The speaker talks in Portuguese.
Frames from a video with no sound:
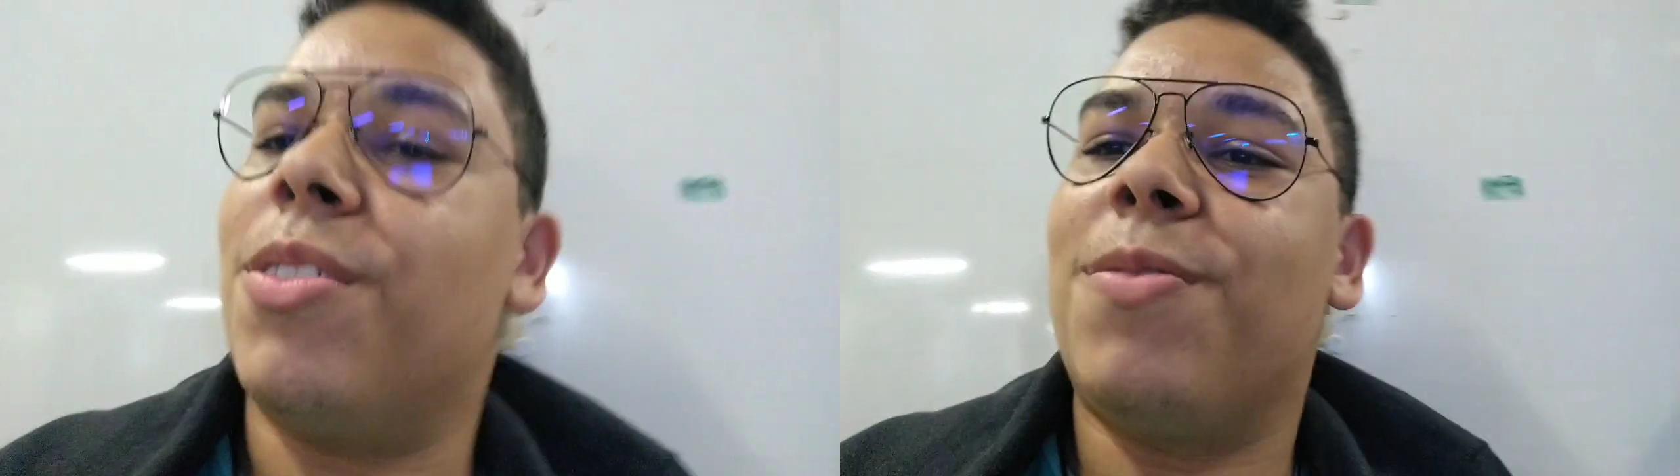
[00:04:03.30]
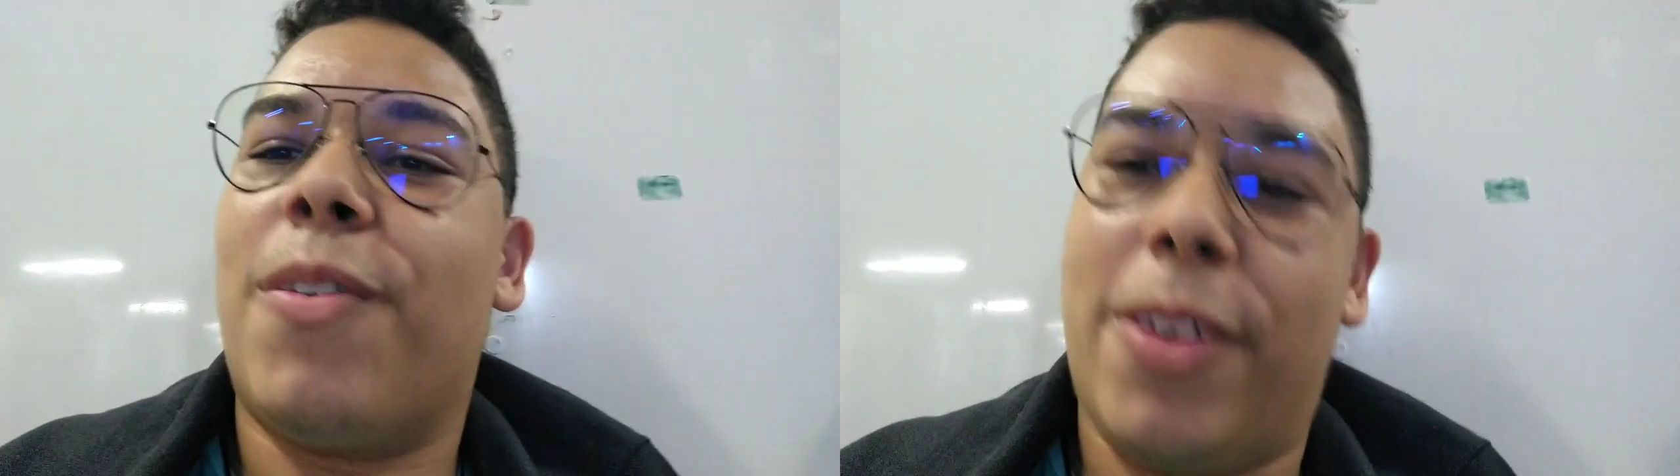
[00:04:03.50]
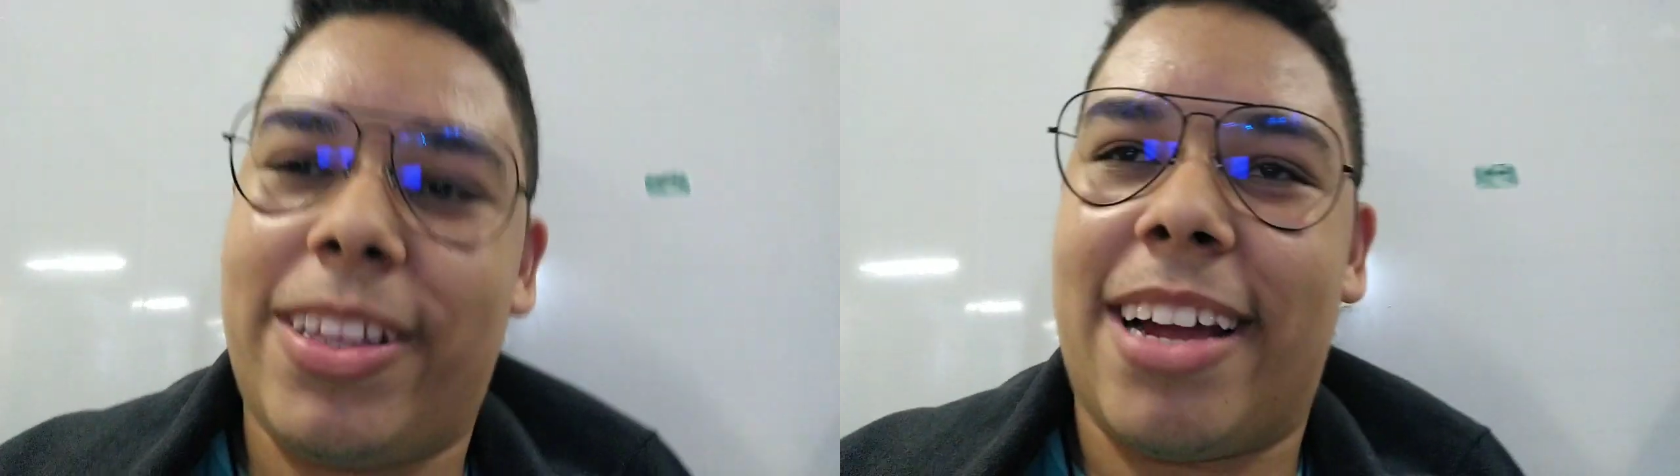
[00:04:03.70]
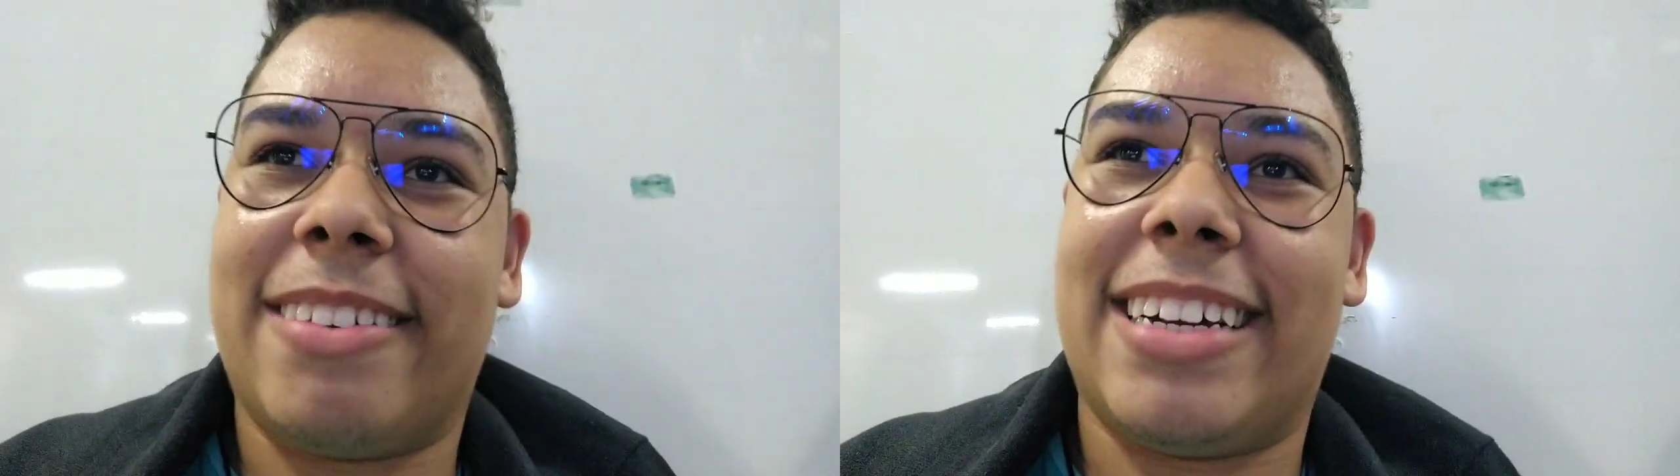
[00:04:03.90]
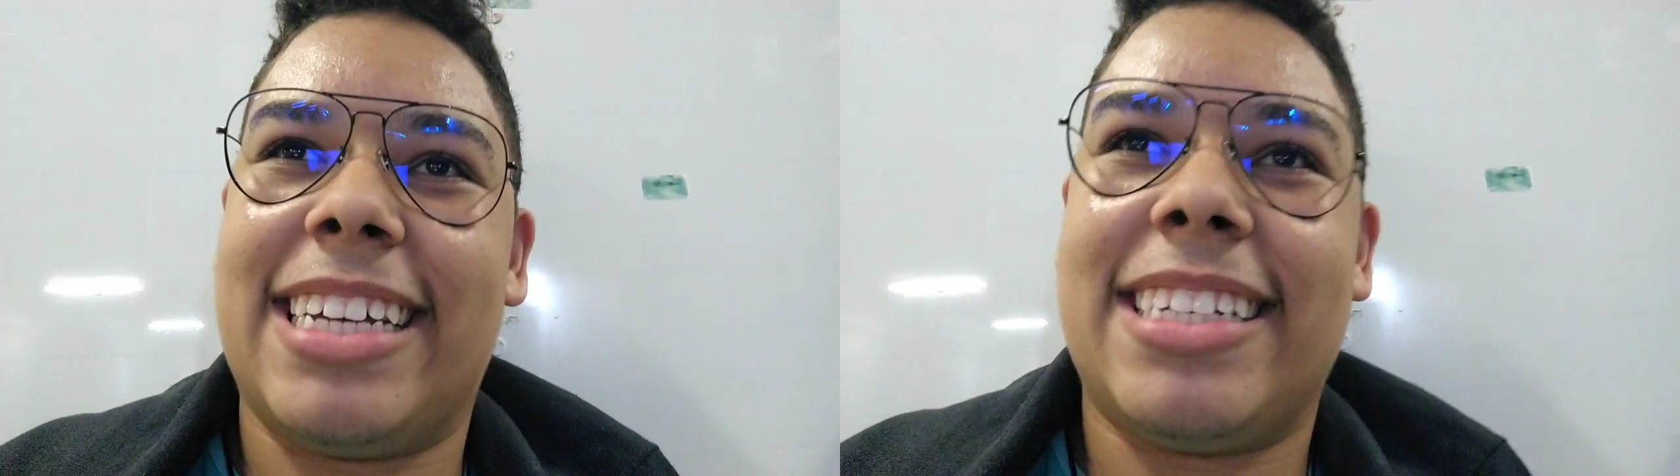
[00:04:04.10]
eu não vou voltar
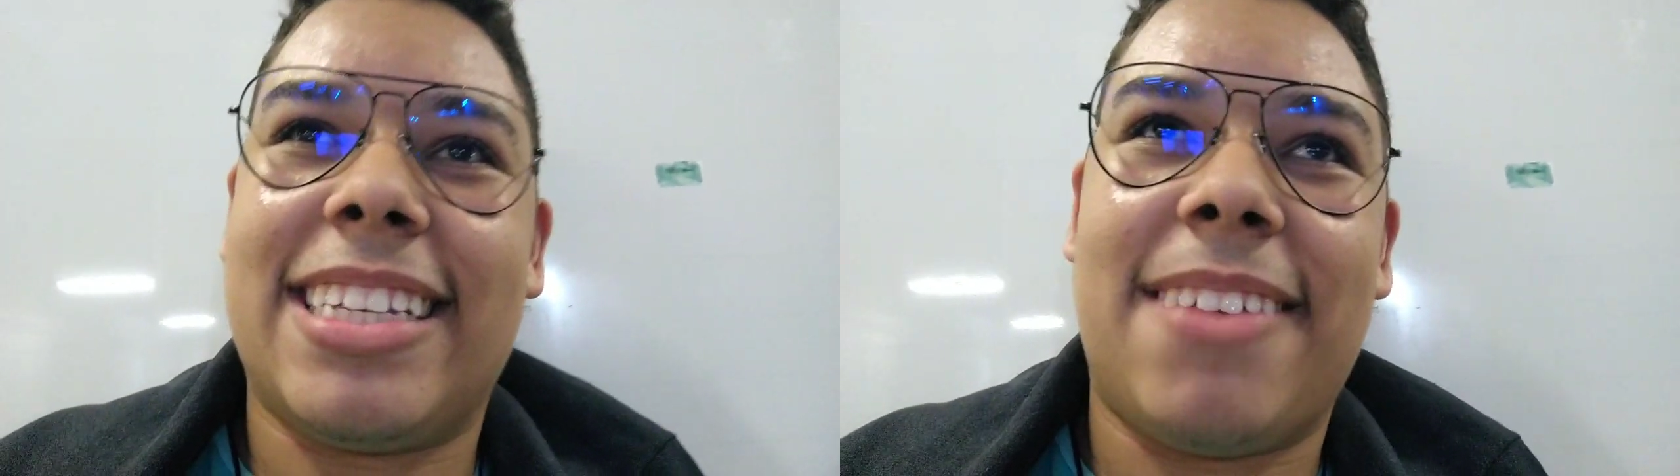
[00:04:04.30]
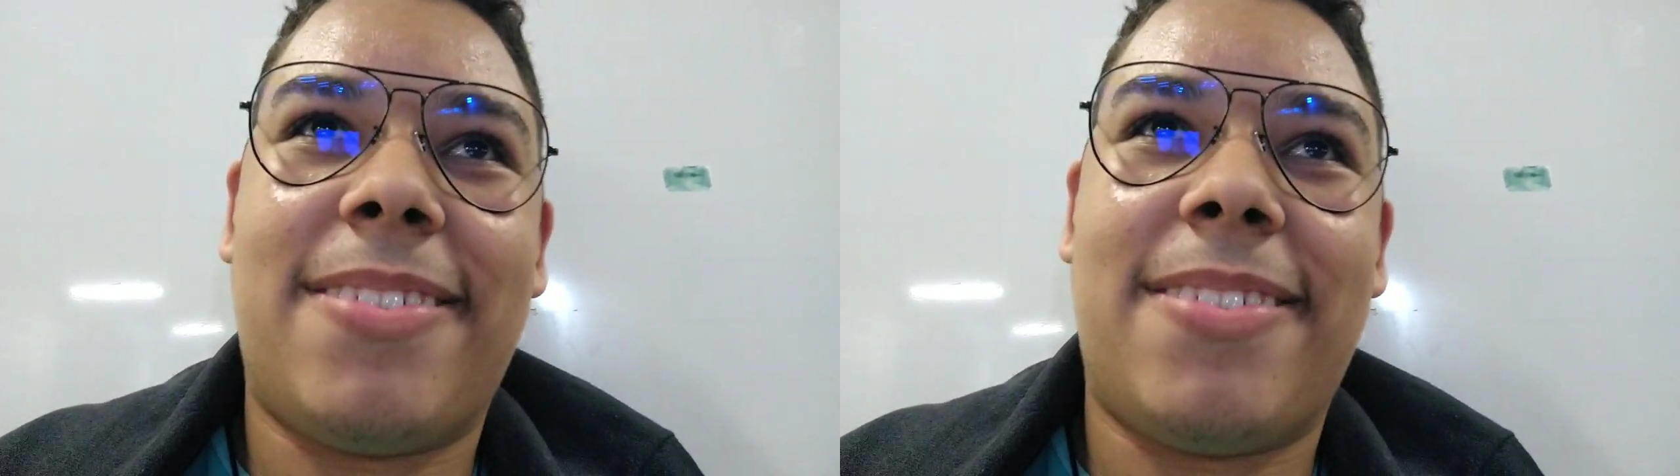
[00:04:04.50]
mais, né?